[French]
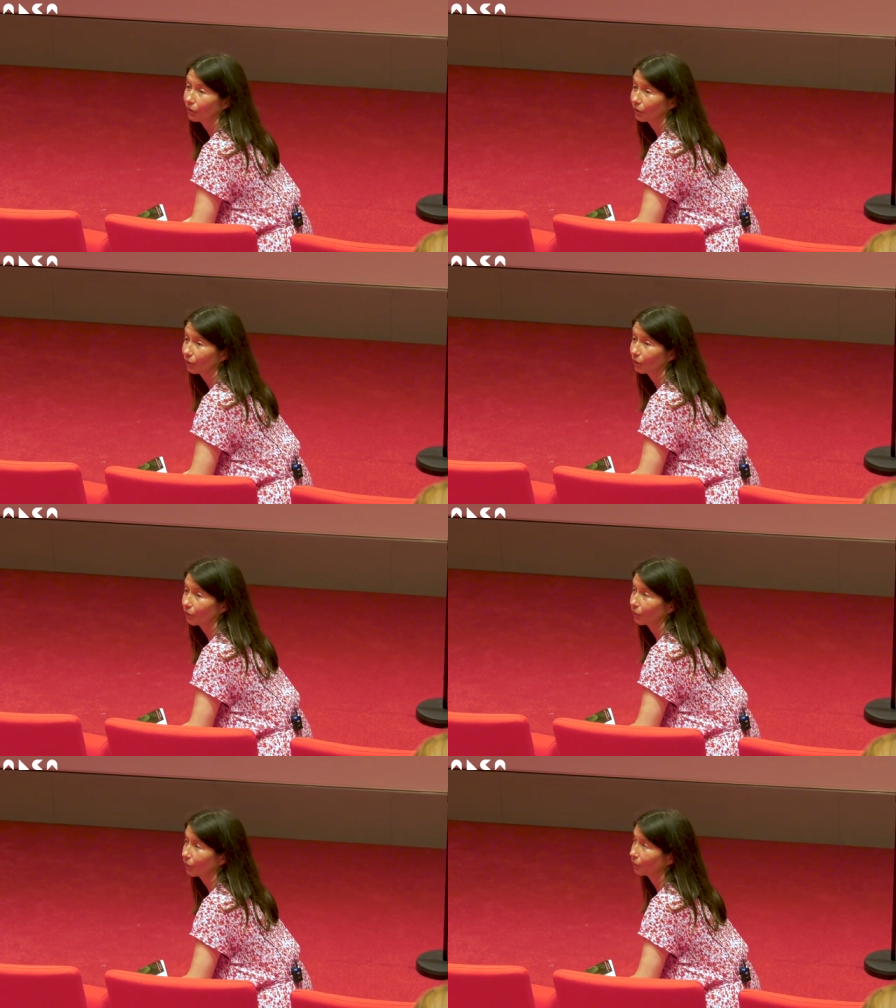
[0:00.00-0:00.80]

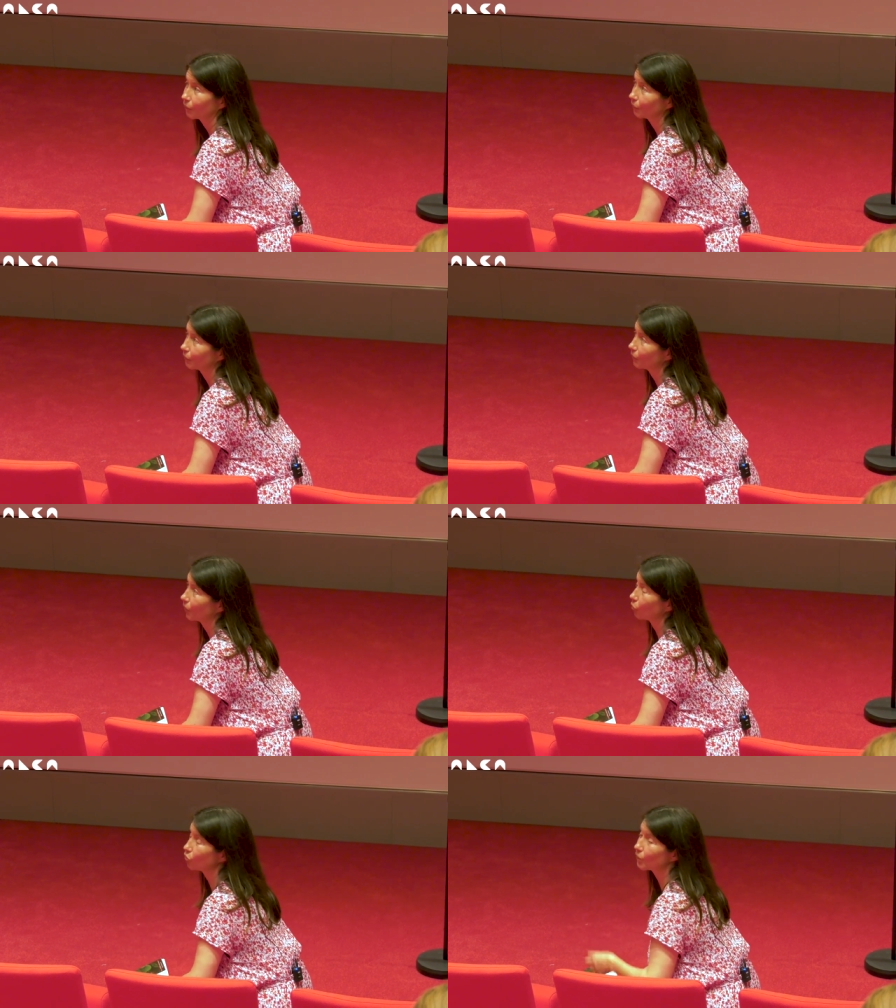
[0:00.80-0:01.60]

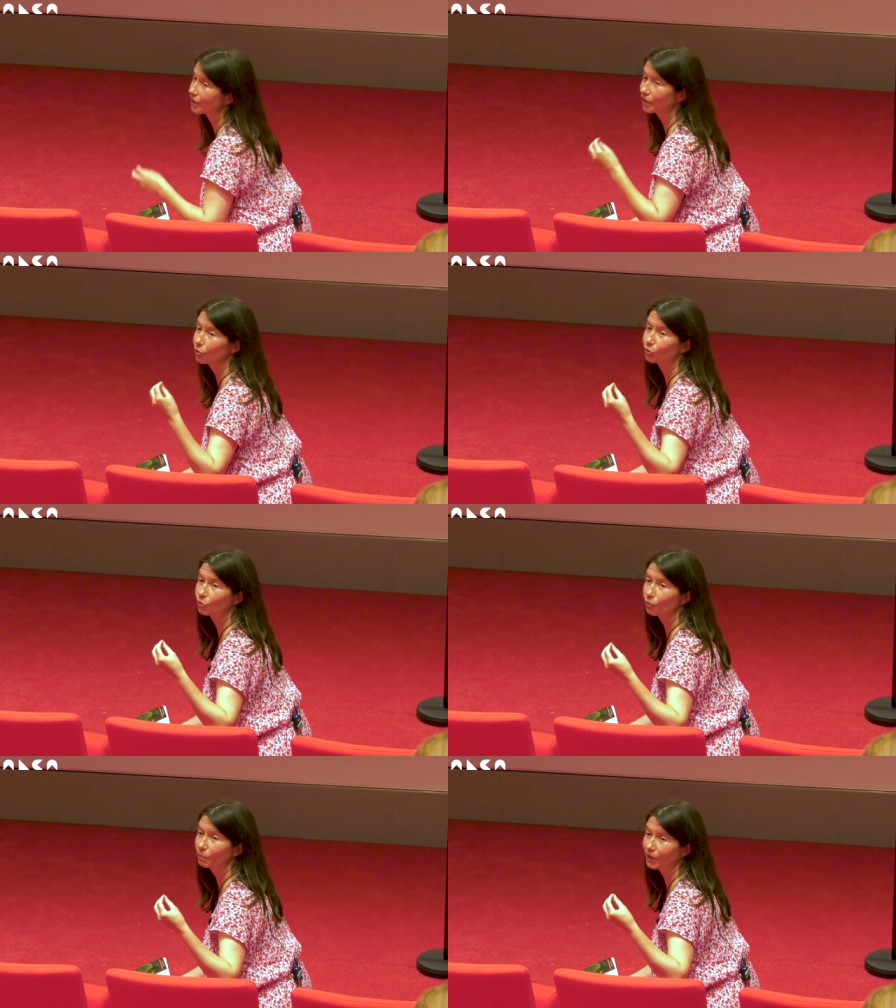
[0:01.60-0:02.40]
on choisit le
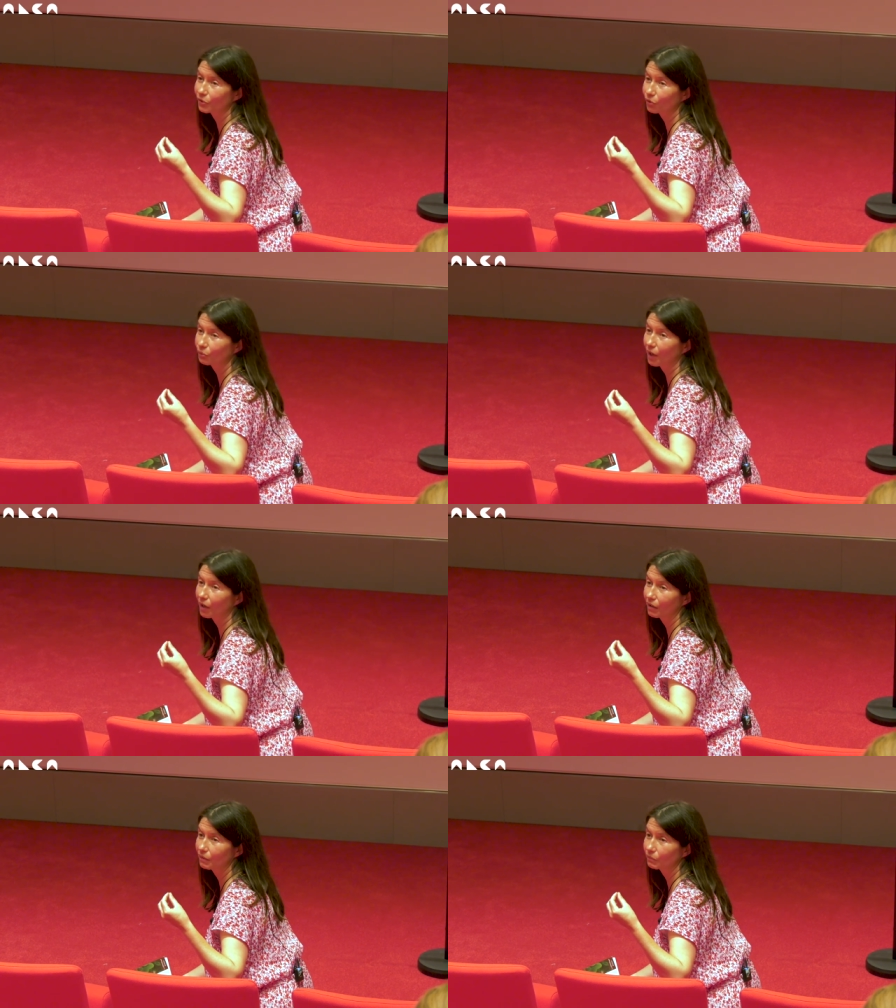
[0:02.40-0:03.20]
son parce que,
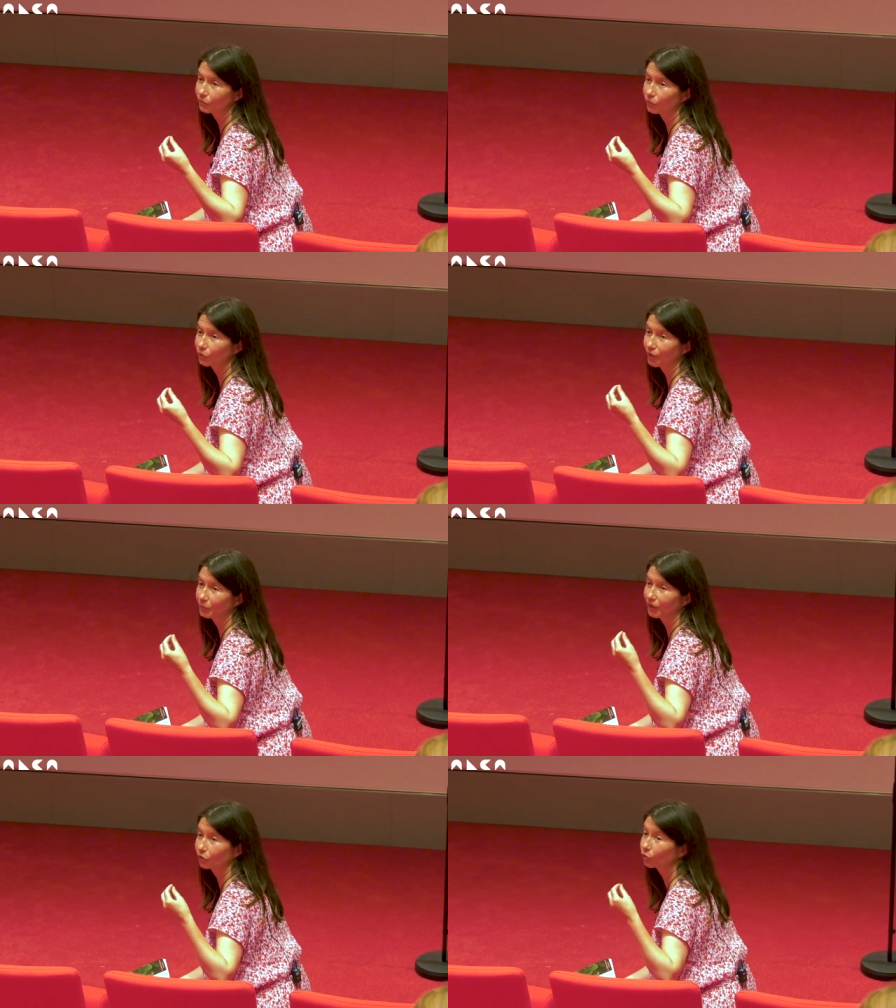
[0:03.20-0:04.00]
bah, vous l'avez
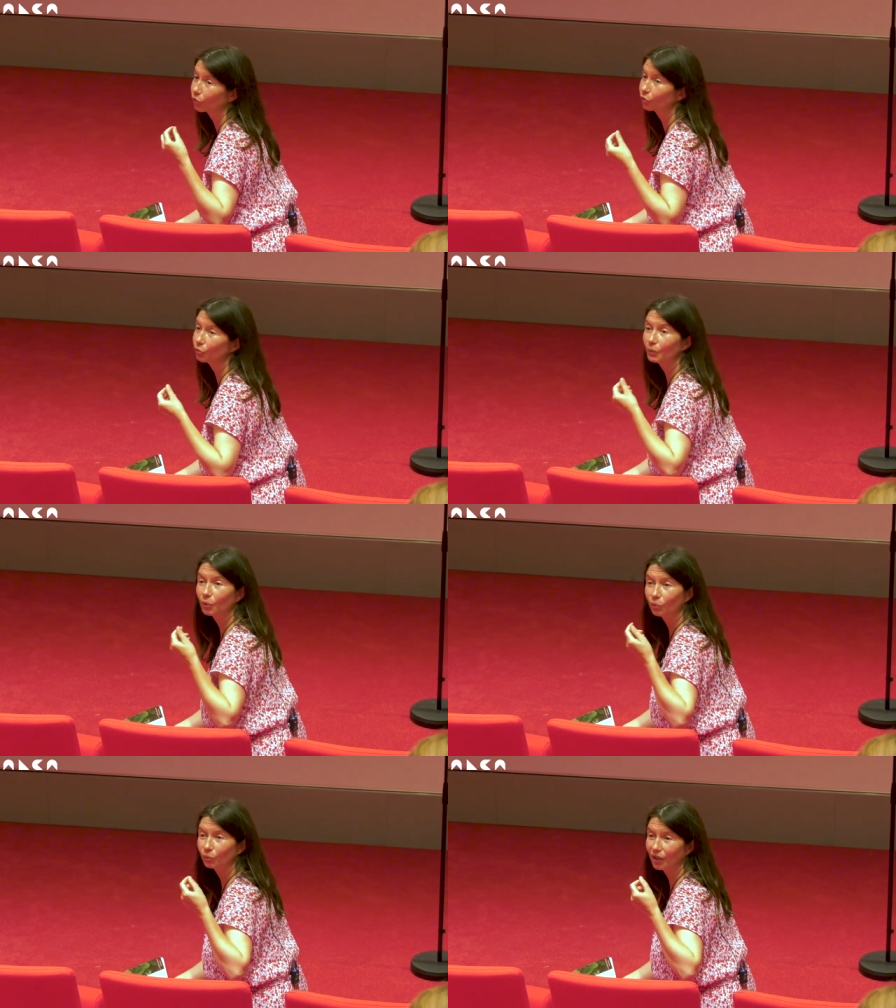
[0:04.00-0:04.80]
peut-être entendu, mais
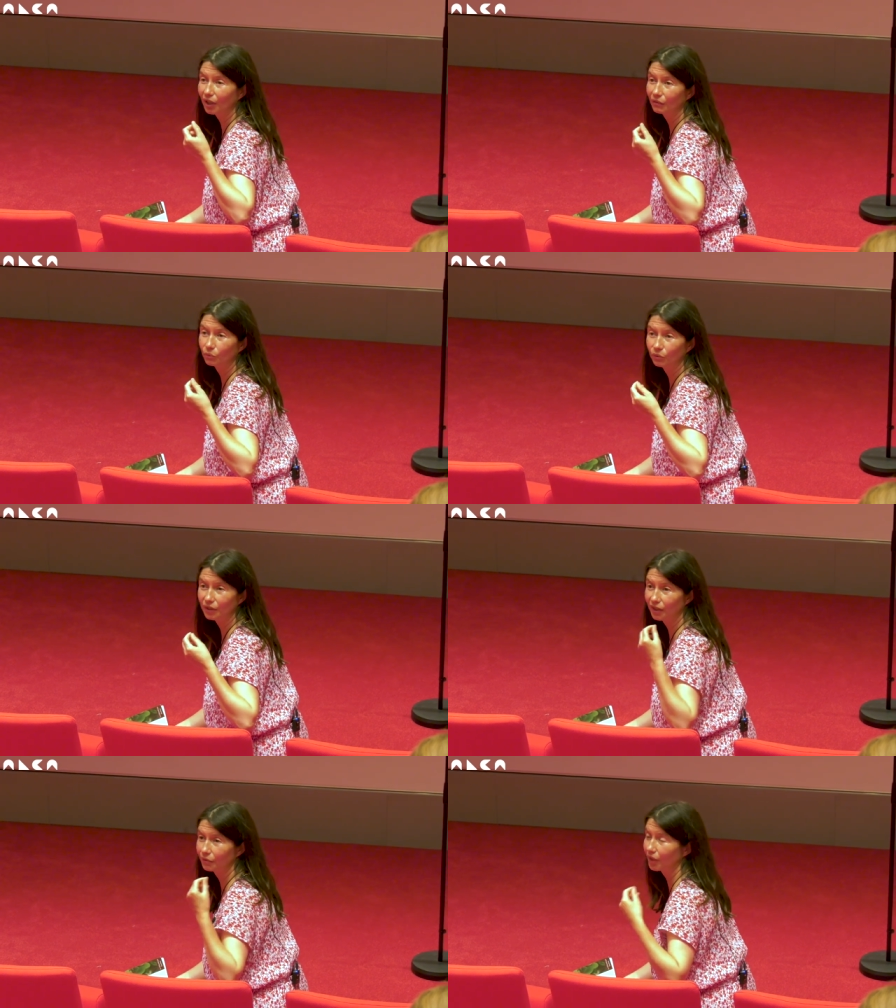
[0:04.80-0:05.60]
on
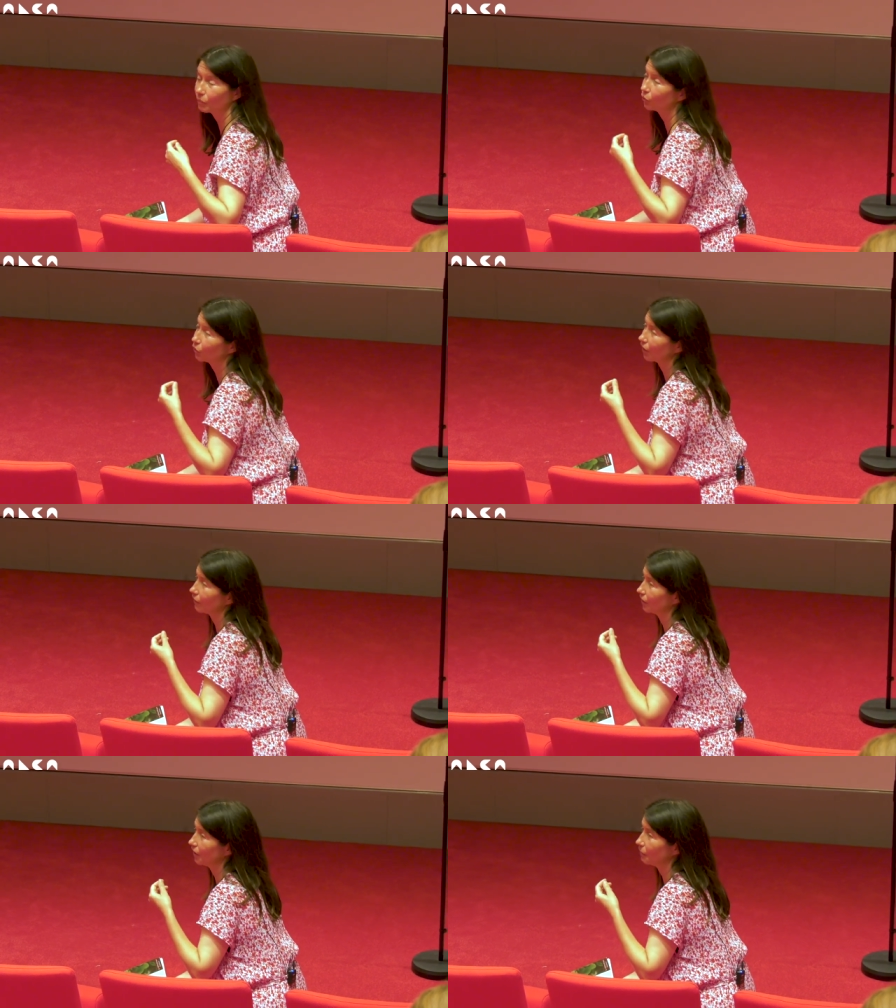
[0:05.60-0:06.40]
essaye vraiment de
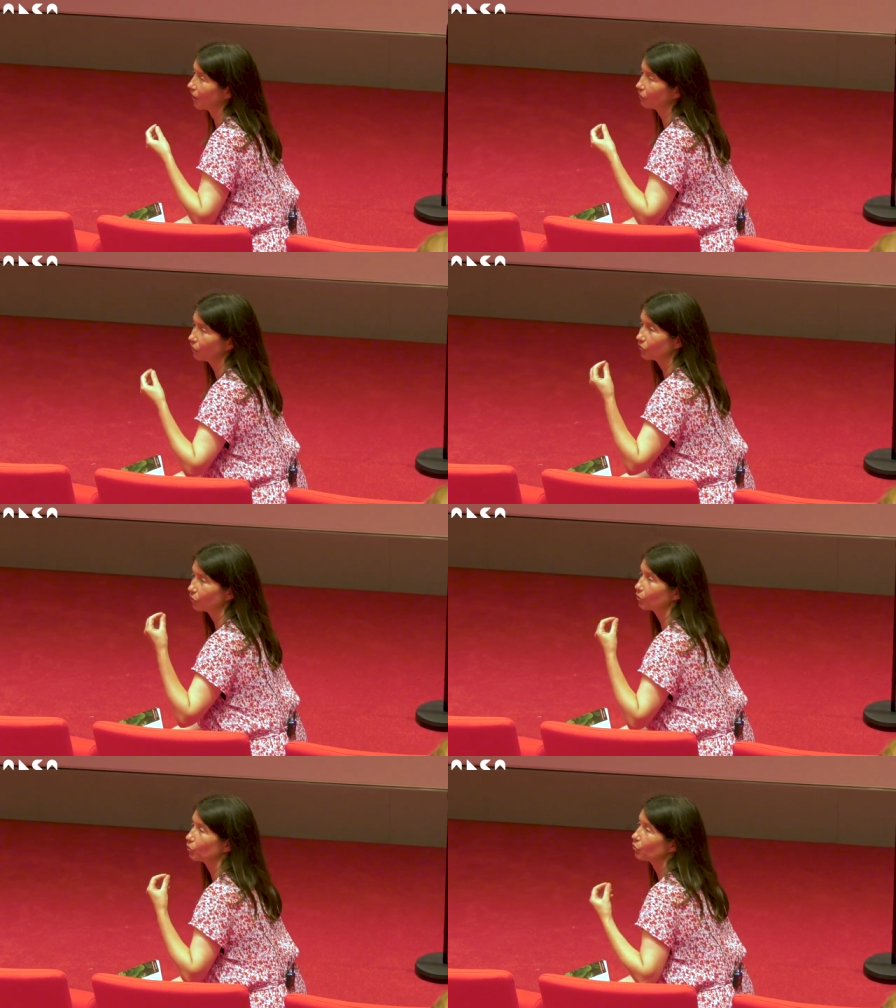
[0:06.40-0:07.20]
travailler parfois
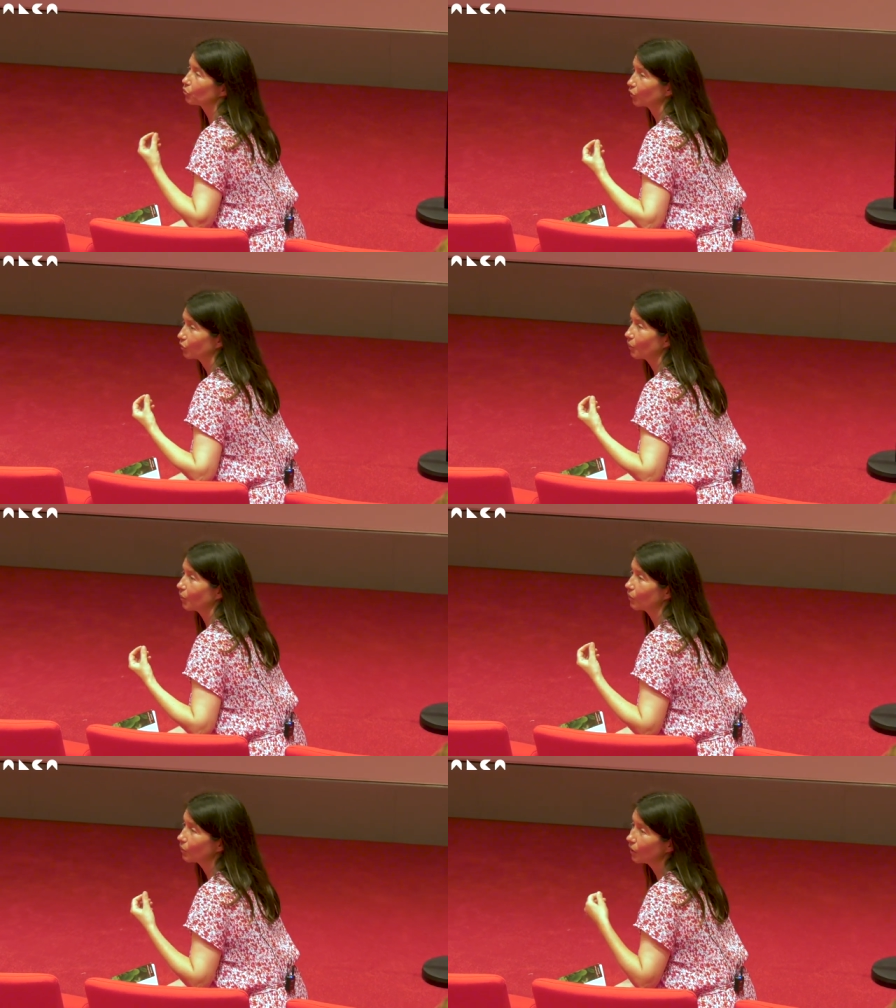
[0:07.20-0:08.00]
sur le
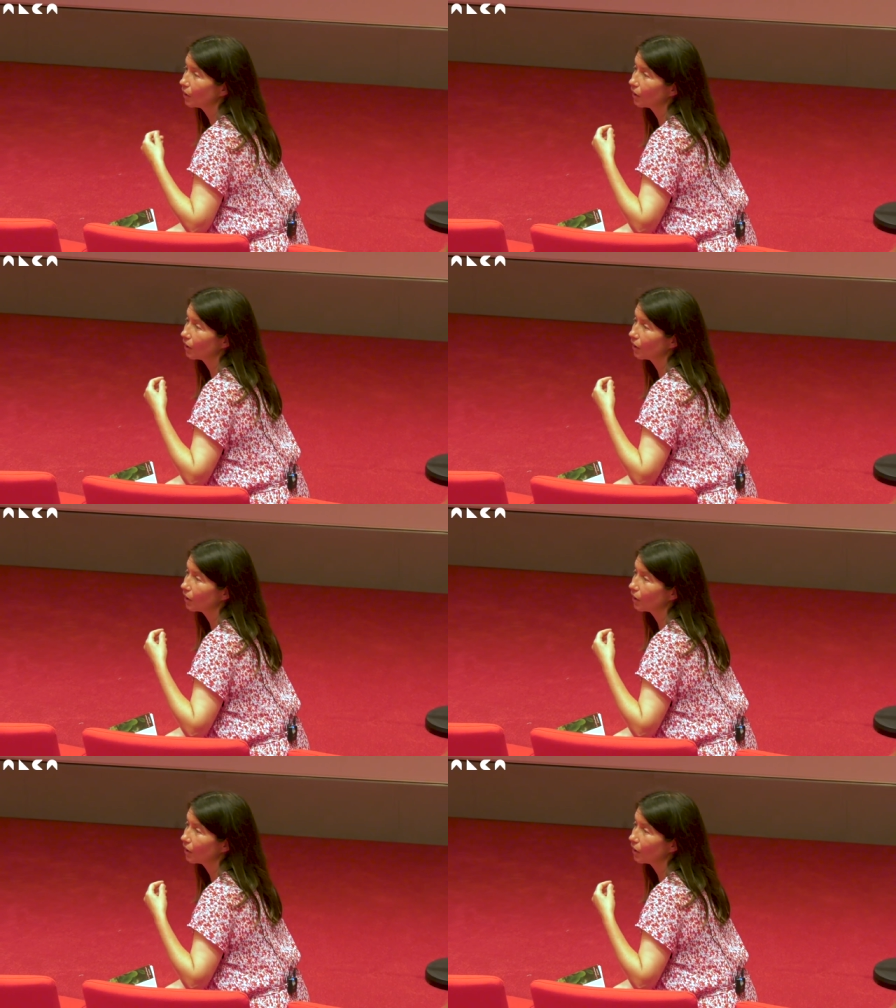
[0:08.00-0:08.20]
chuchotement,